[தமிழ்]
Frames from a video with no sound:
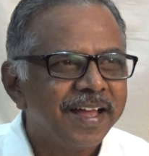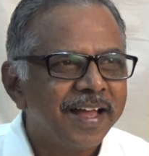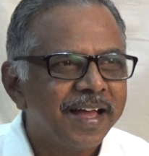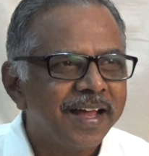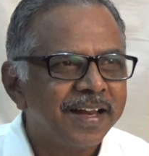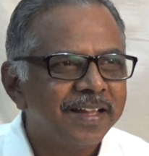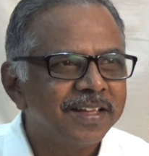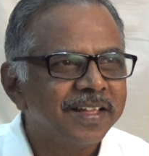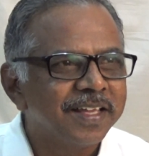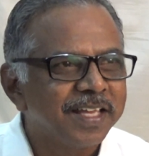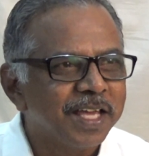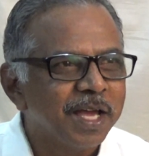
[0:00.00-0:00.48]

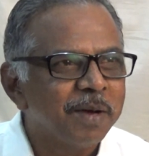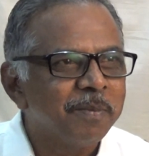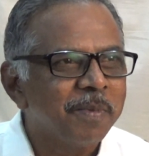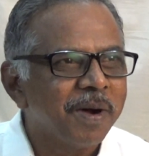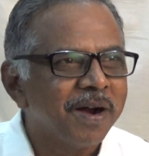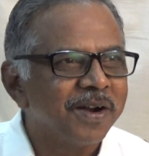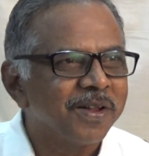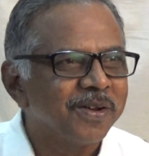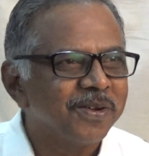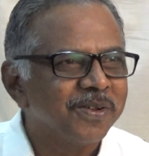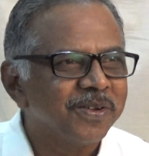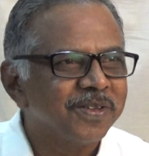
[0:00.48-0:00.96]
அல்லது கேம்
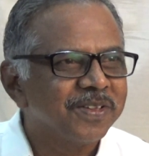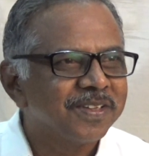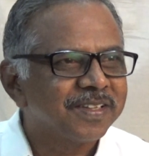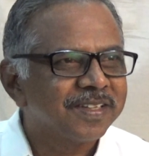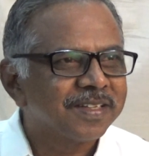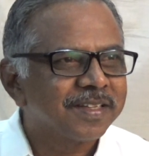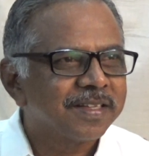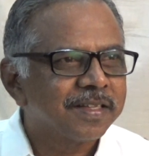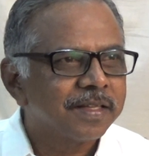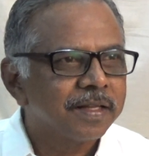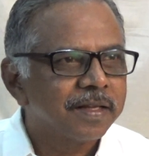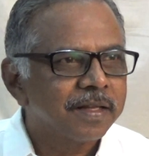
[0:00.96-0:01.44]
ஆடணும்
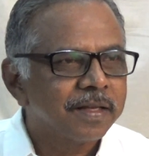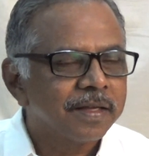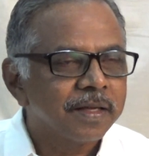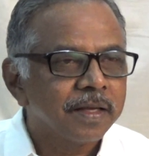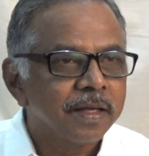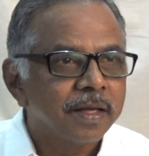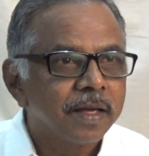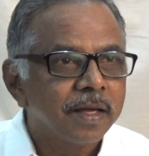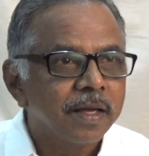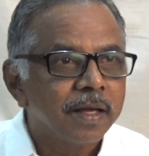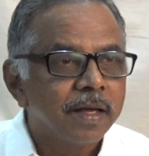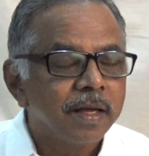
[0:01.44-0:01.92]

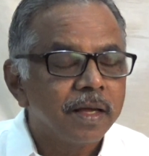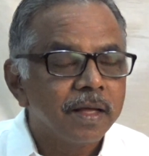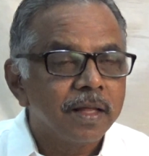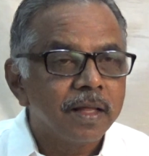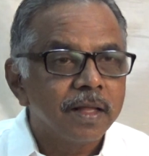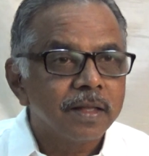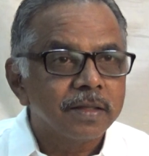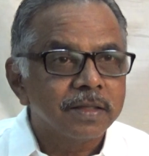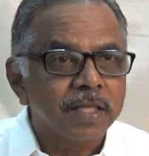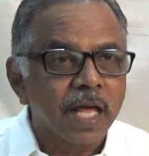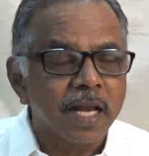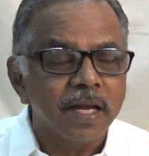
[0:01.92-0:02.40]

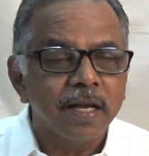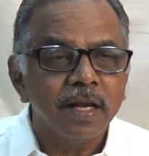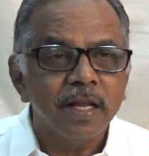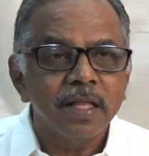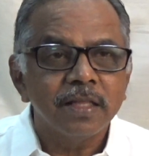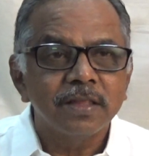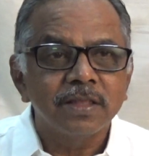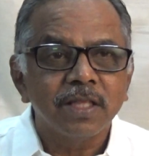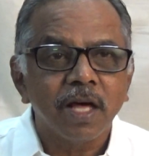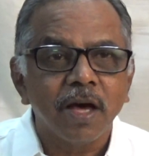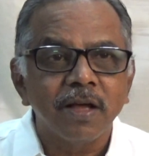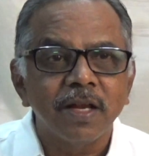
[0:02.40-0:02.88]

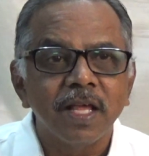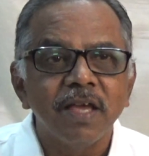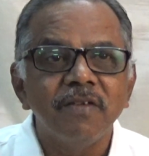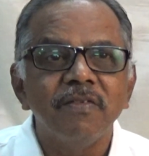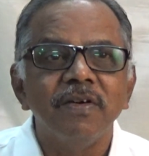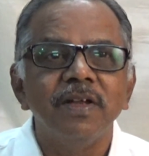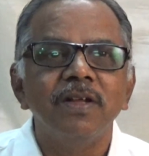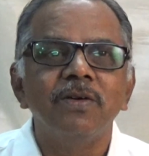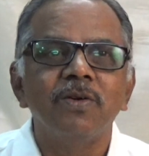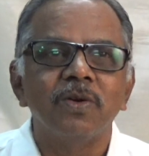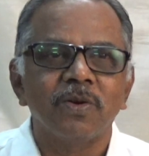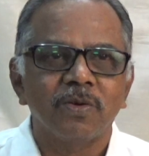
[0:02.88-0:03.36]
தன்னை தானே
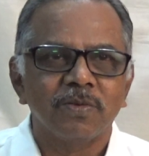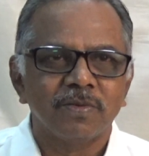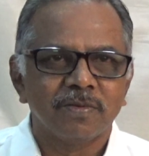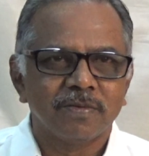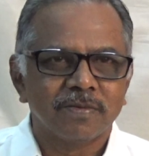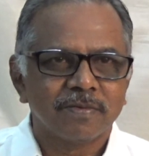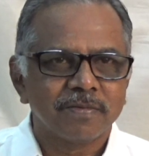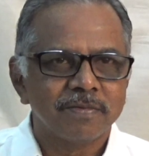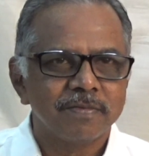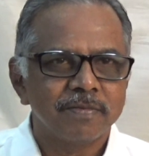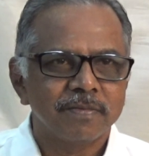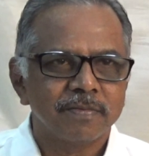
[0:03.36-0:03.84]
வெறுக்கிறோம்
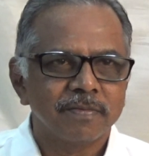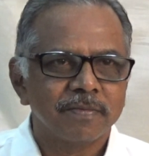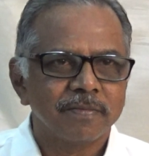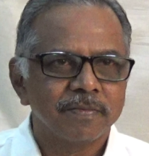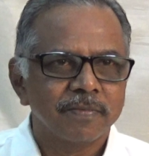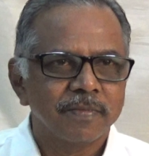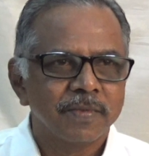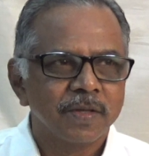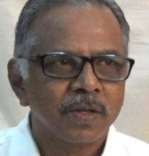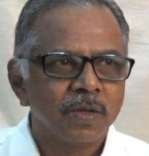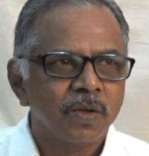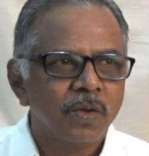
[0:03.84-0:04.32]

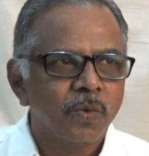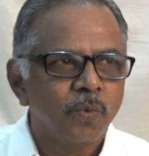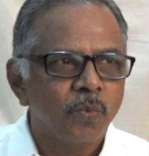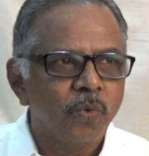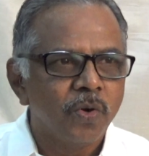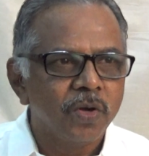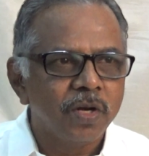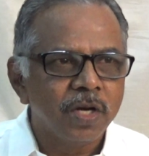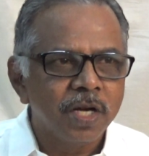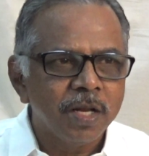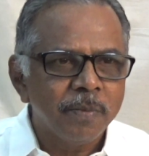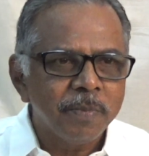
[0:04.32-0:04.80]

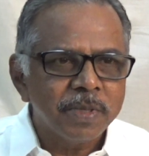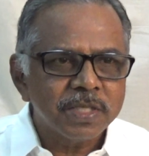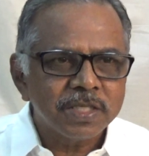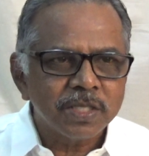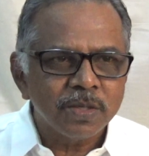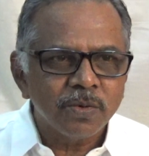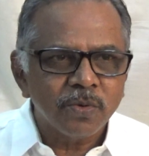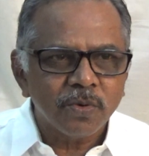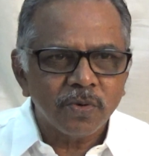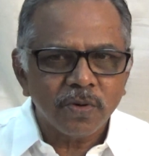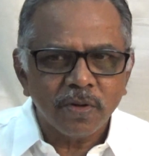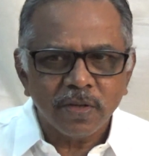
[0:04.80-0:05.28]
ஒரு
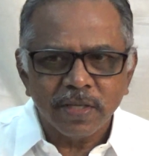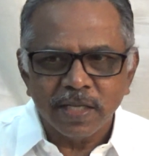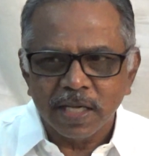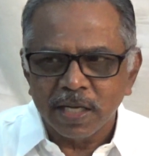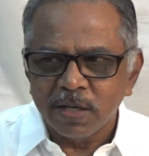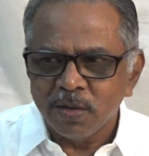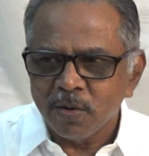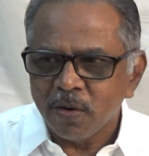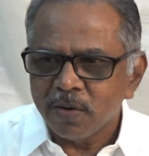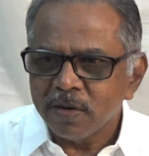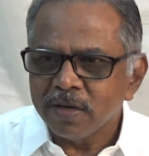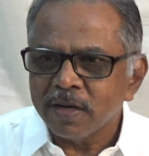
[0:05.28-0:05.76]
நிமிஷம் கூட
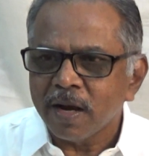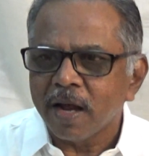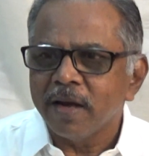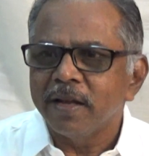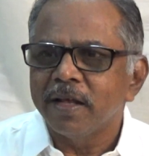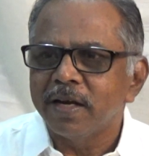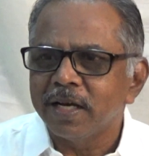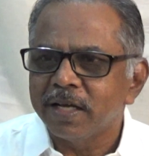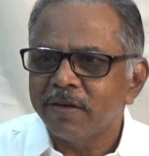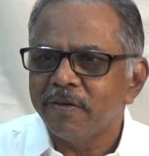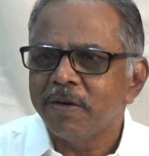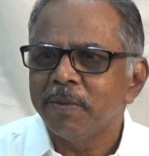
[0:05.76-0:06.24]
என்னோடு
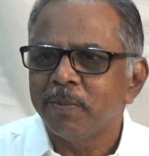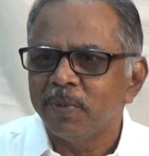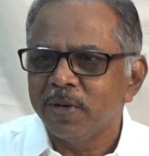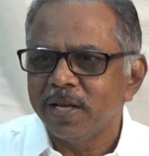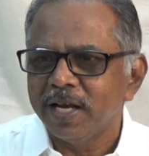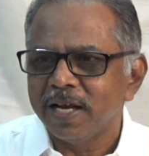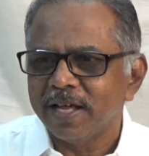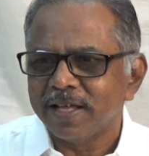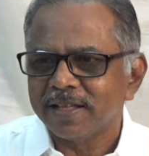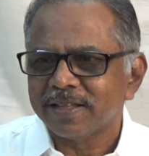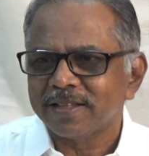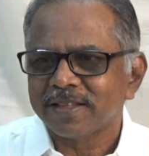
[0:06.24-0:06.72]
நான் இருக்கவே
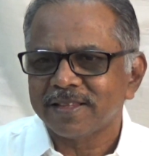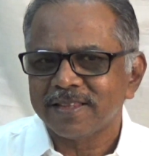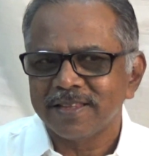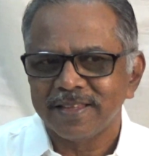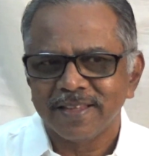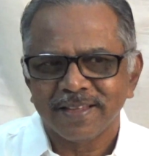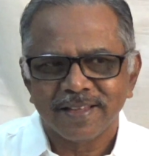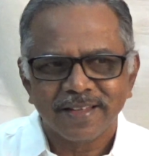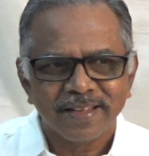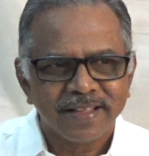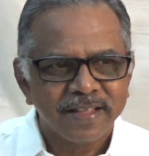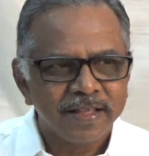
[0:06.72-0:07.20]
முடியல
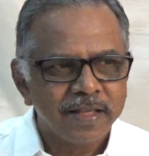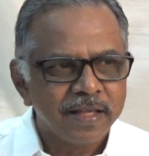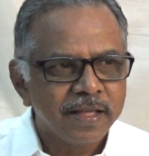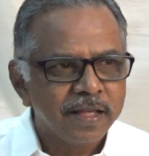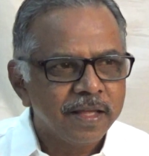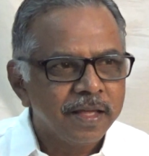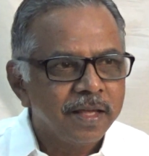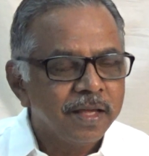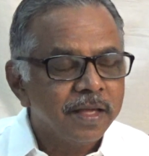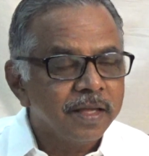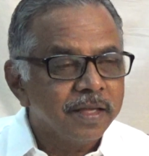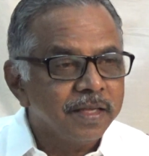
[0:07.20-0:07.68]

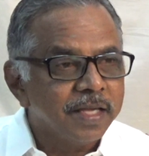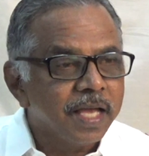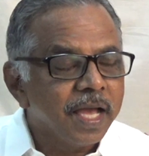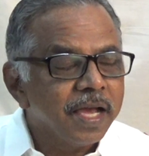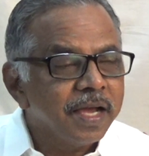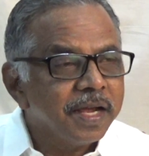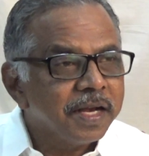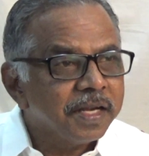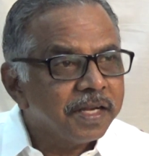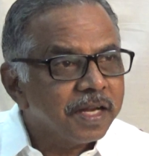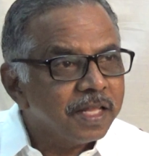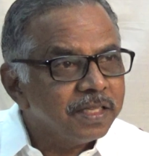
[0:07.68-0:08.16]

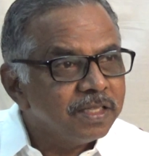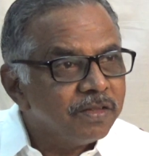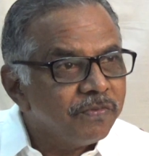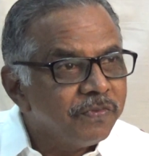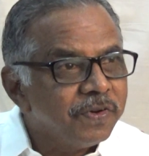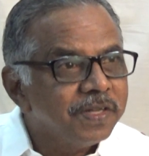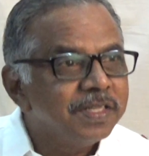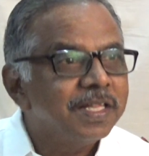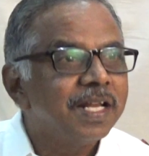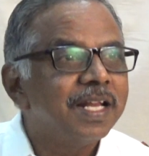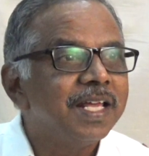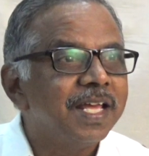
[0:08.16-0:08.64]
என்கிட்டேருந்து
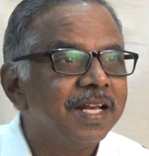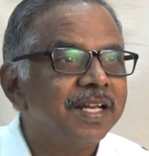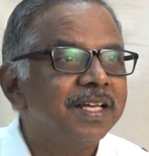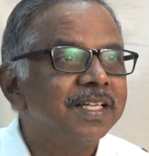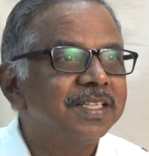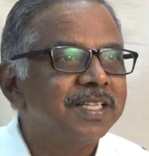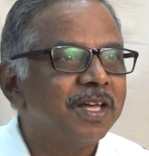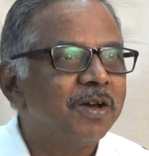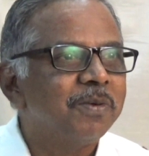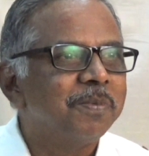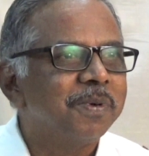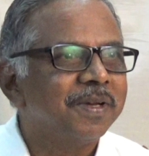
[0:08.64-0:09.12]
விடுதலை
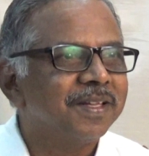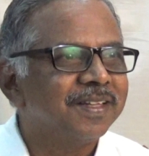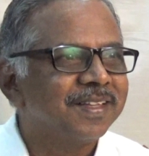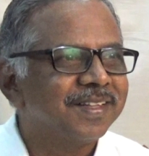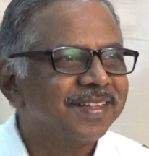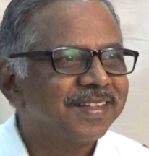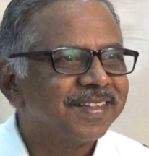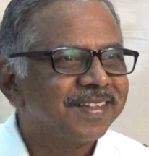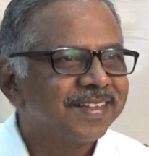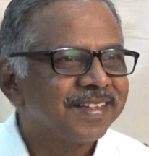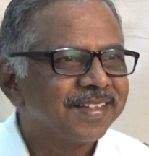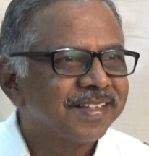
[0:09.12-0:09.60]
எனக்கு தேவைப்படுது
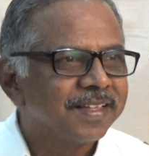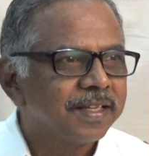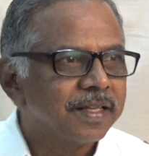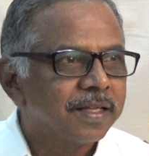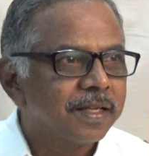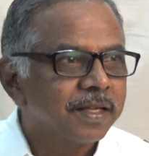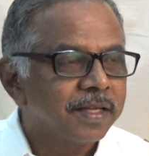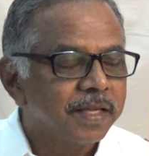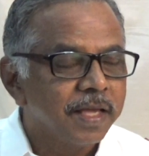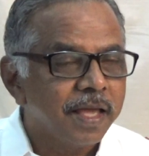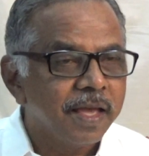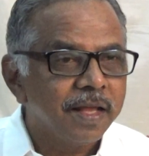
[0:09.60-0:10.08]

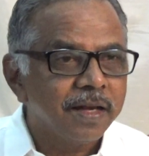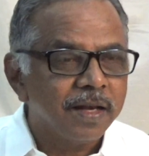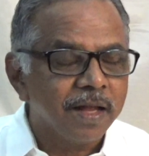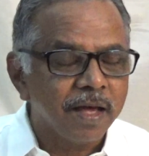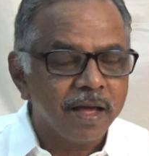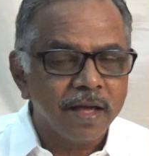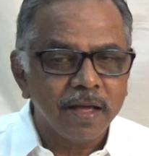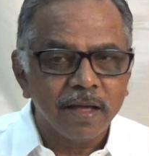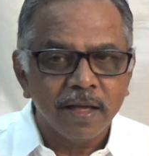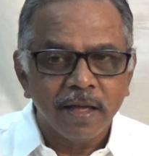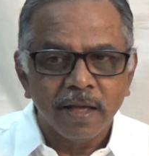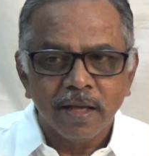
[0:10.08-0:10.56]

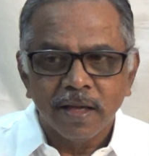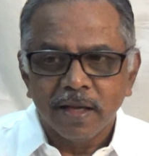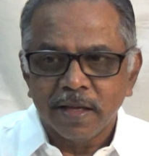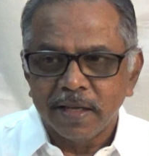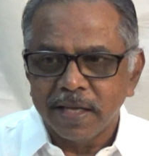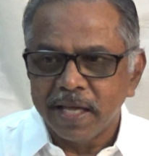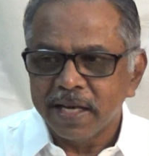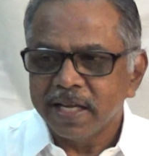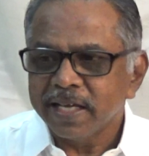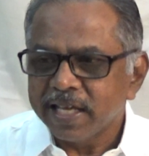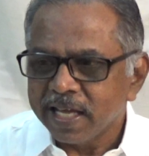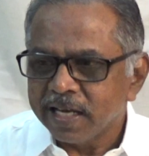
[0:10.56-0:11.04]
ஏன்னா
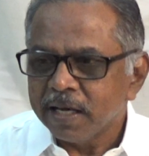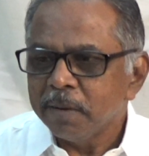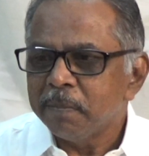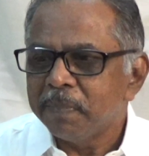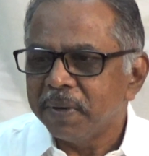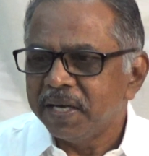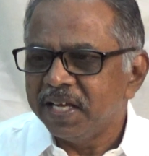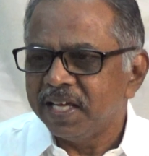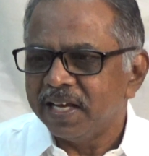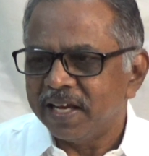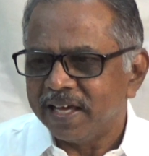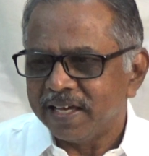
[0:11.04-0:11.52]
எனக்கு என்ன
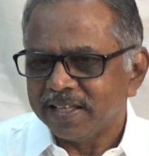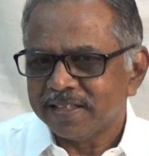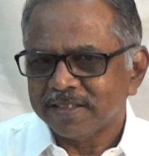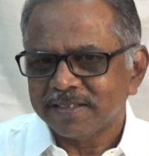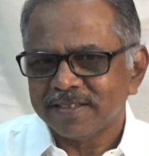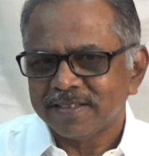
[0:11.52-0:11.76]
பிடிக்கலை